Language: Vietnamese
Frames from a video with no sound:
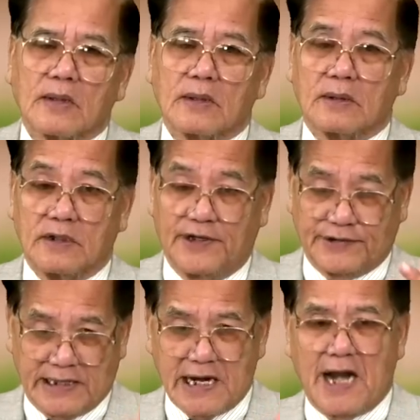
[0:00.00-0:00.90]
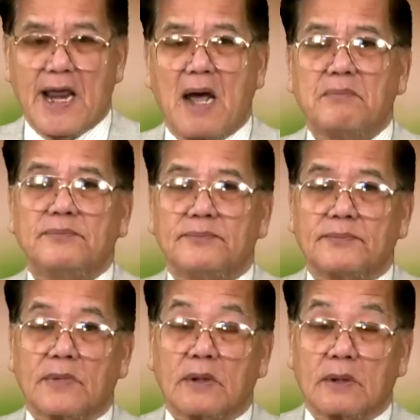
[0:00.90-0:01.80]
Người tỉnh Hà Nam,
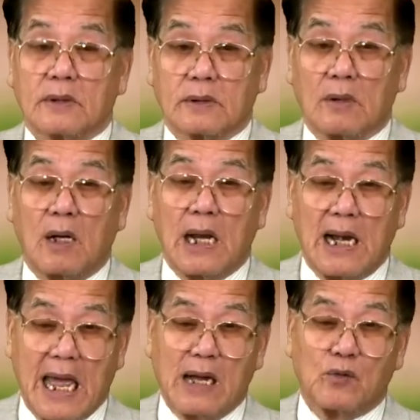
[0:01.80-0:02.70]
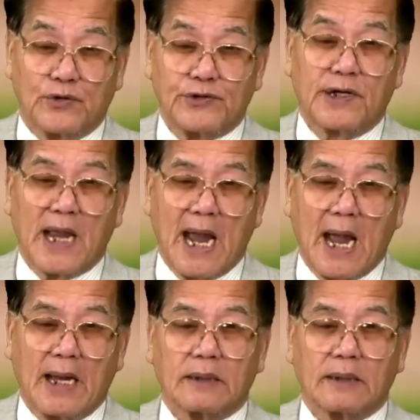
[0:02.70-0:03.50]
đó là làng của Dương Đại Hải.